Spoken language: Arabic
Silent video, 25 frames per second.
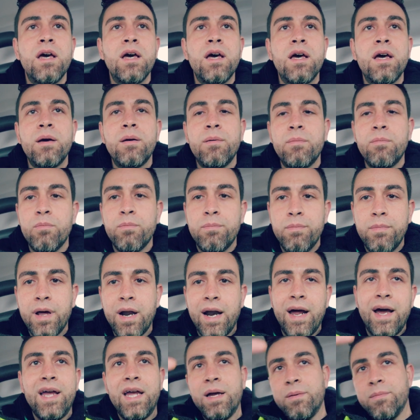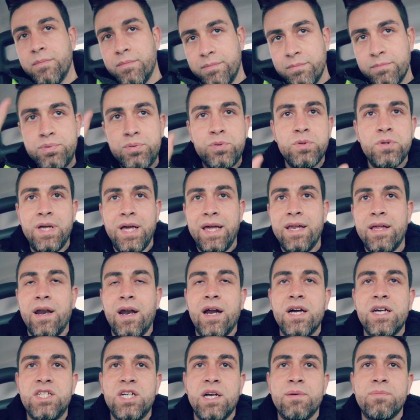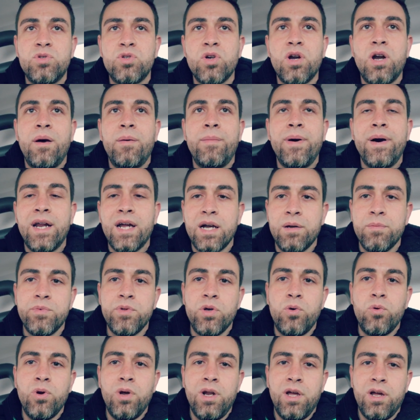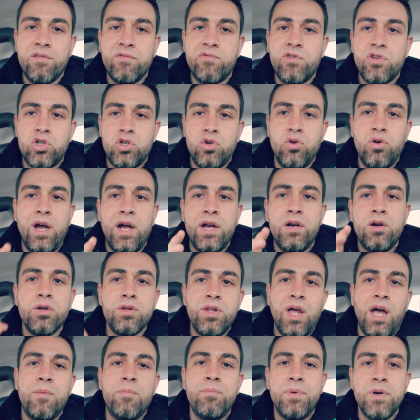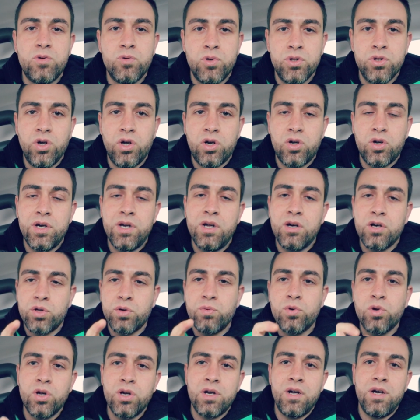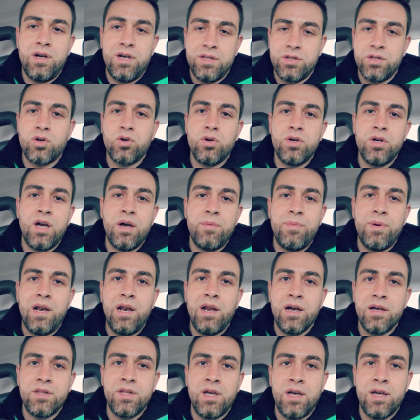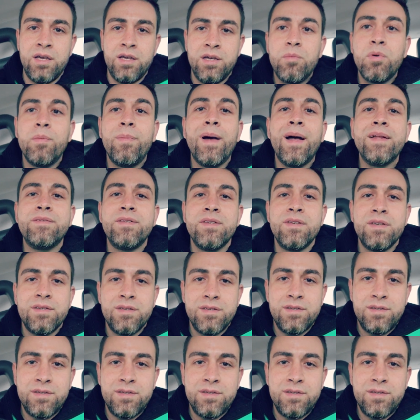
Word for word: آه، رايح يعني راجع بسرعه لك مطول عرفت شلون هاي النقطه حبيت اوضح لكم اياها اعطيكم اياها بهاللقطه هي حبيباتي